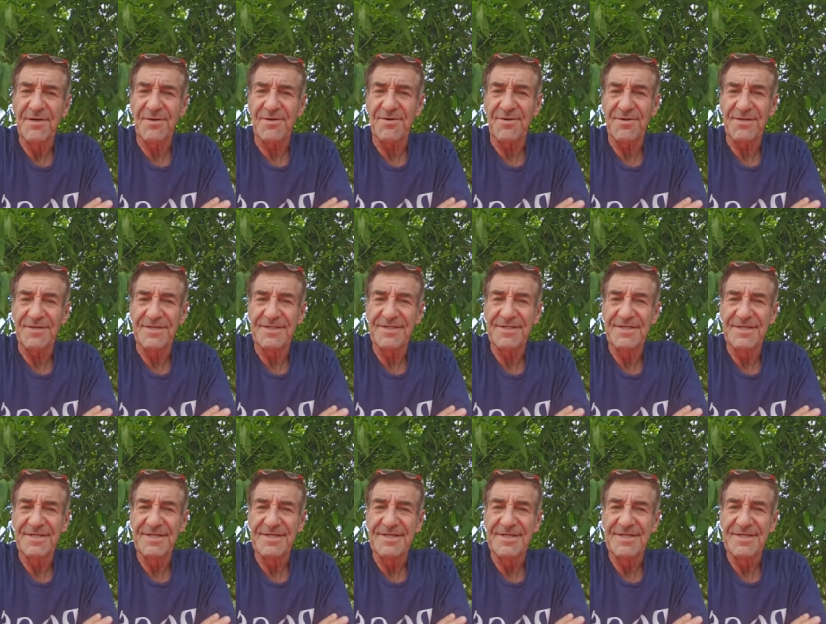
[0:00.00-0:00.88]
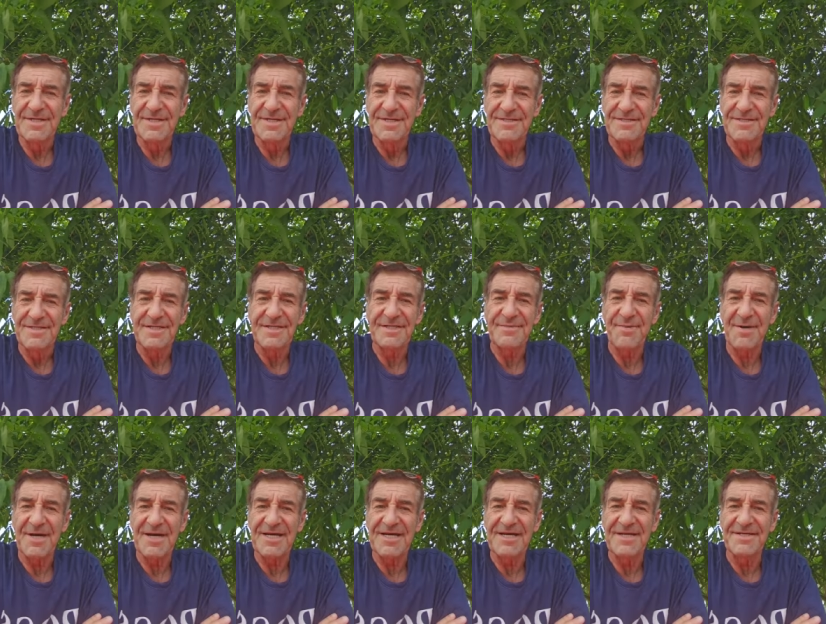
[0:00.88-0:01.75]
und die
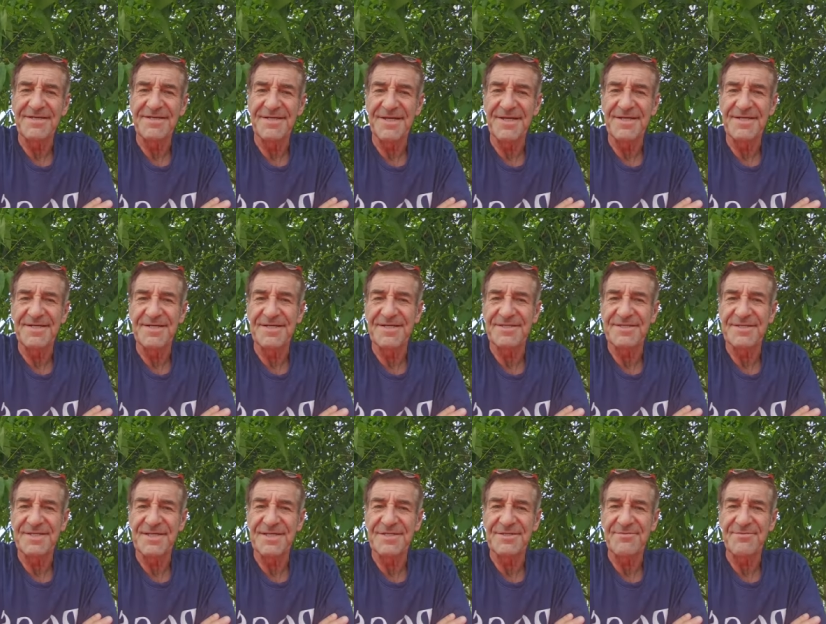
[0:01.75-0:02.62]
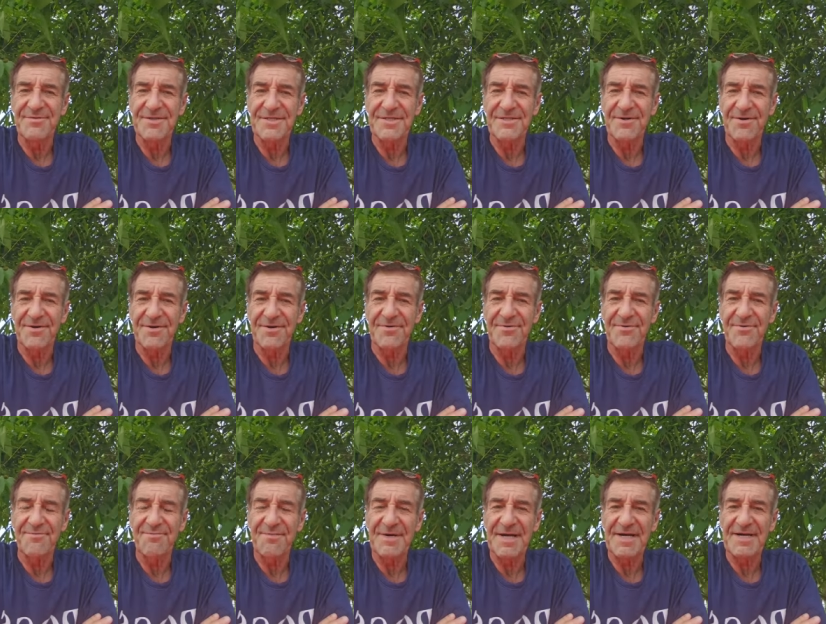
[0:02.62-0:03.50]
Qualität ist nicht so wie in
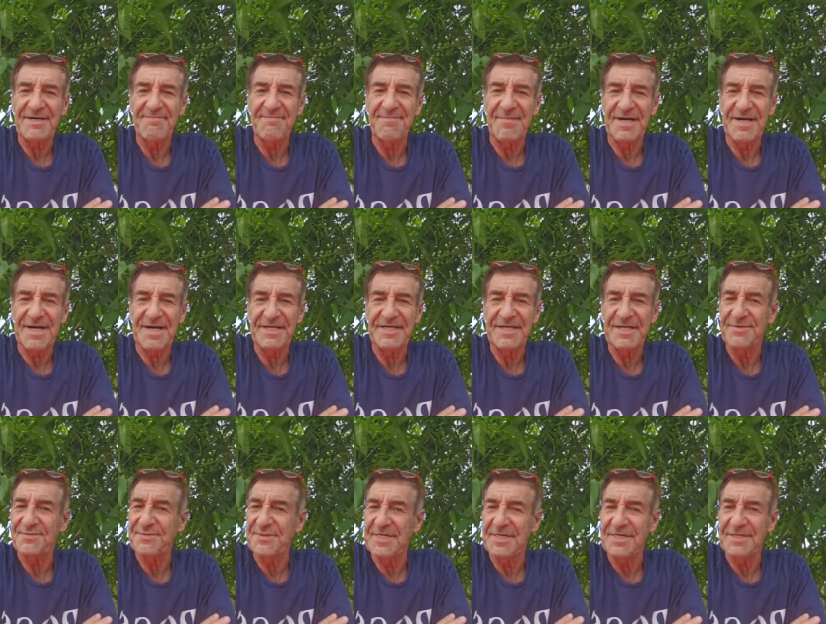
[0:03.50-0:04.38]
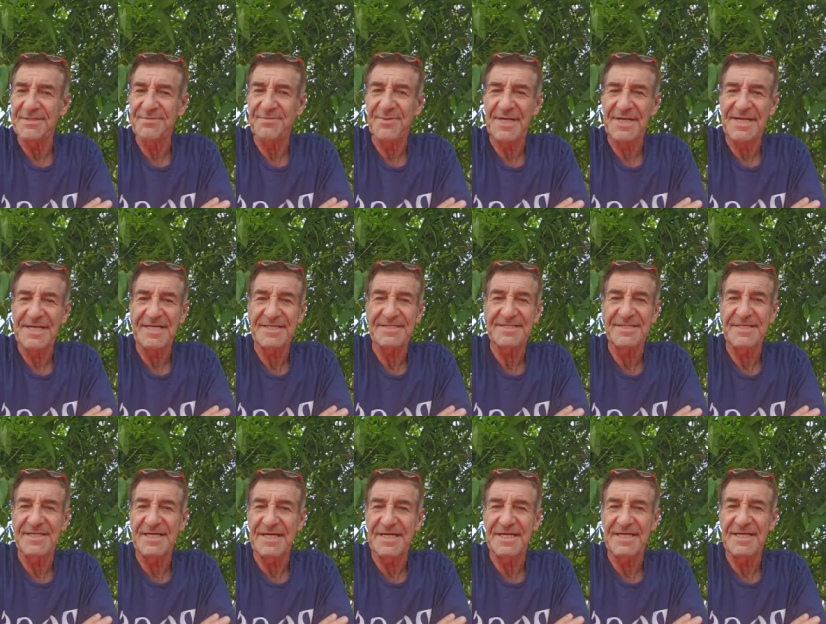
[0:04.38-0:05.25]
Europa. Man kann hier vieles
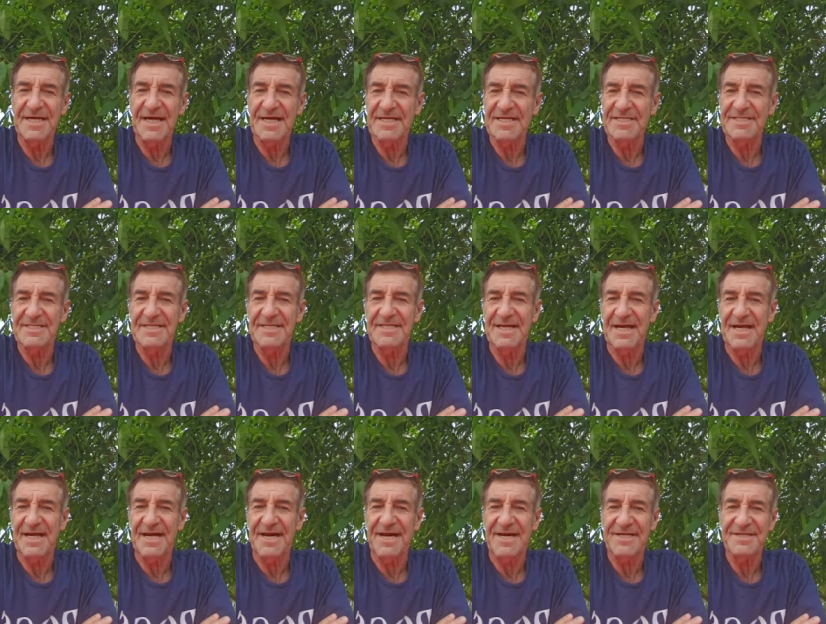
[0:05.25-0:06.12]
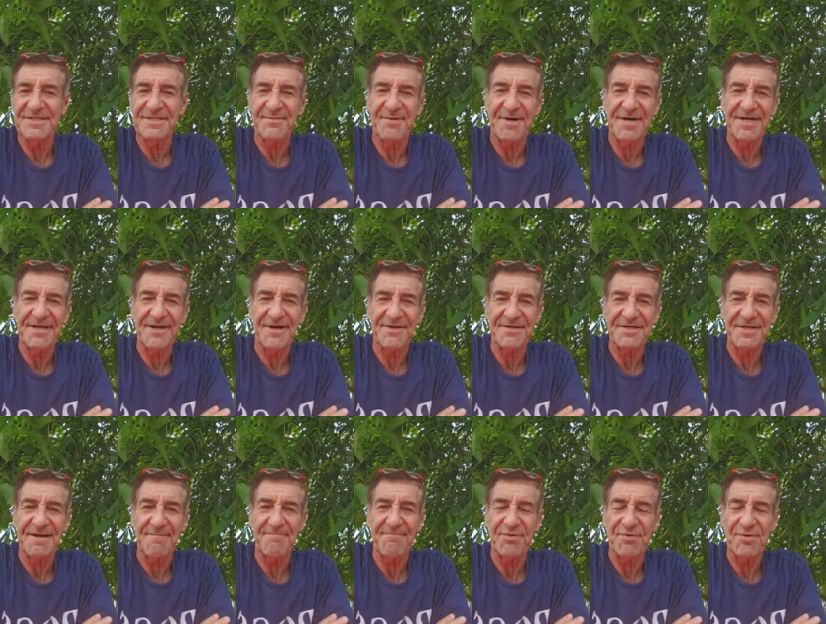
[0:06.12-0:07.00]
vergessen. Hier geht alles nach ein, zwei Jahren
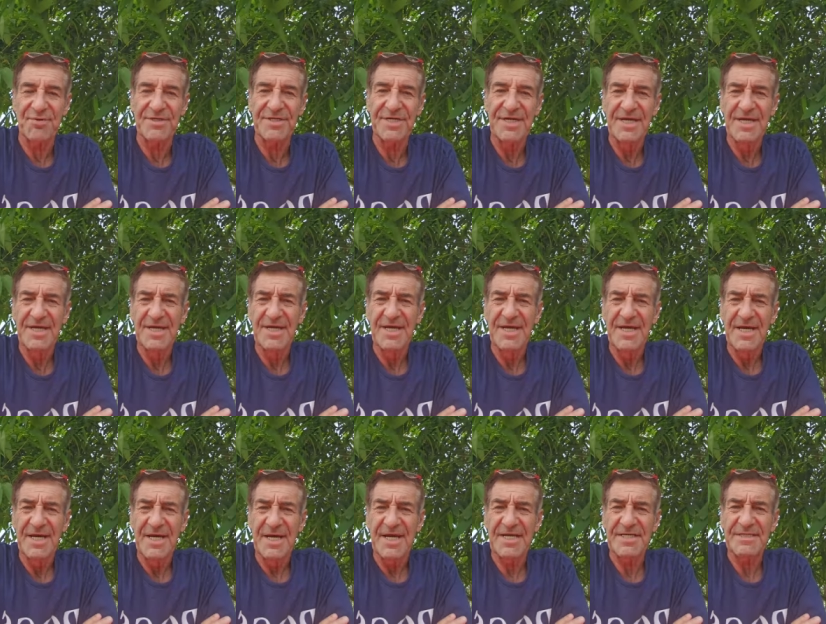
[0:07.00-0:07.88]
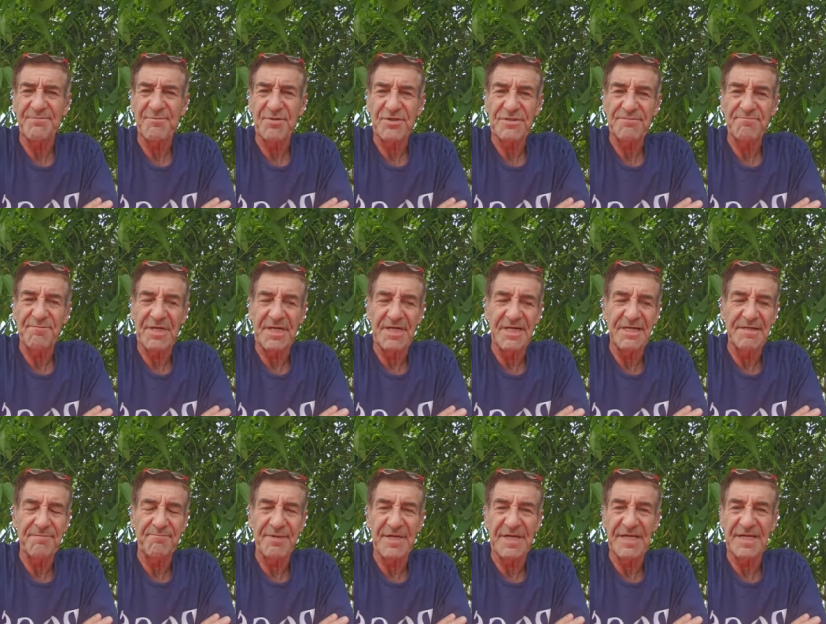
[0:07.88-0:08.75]
kaputt. Es muss
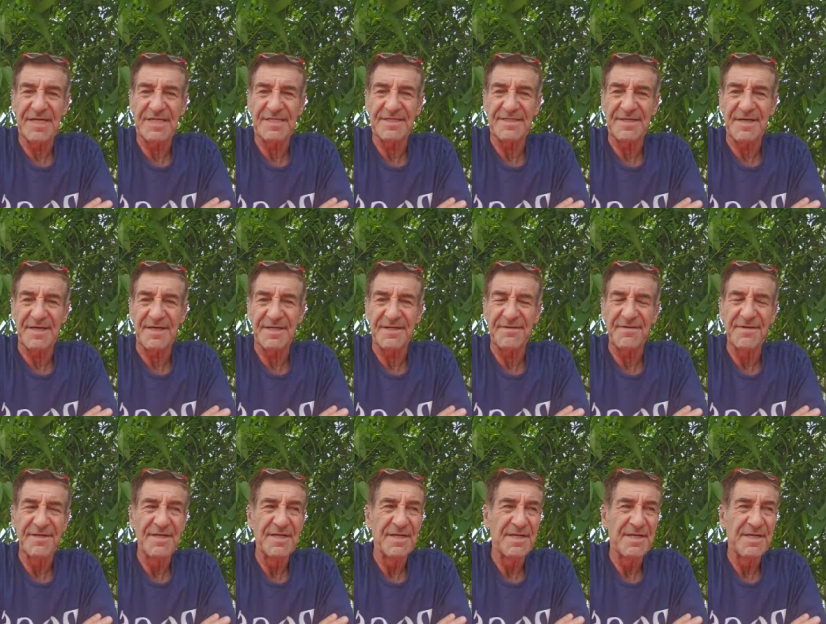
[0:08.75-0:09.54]
billig, billig sein.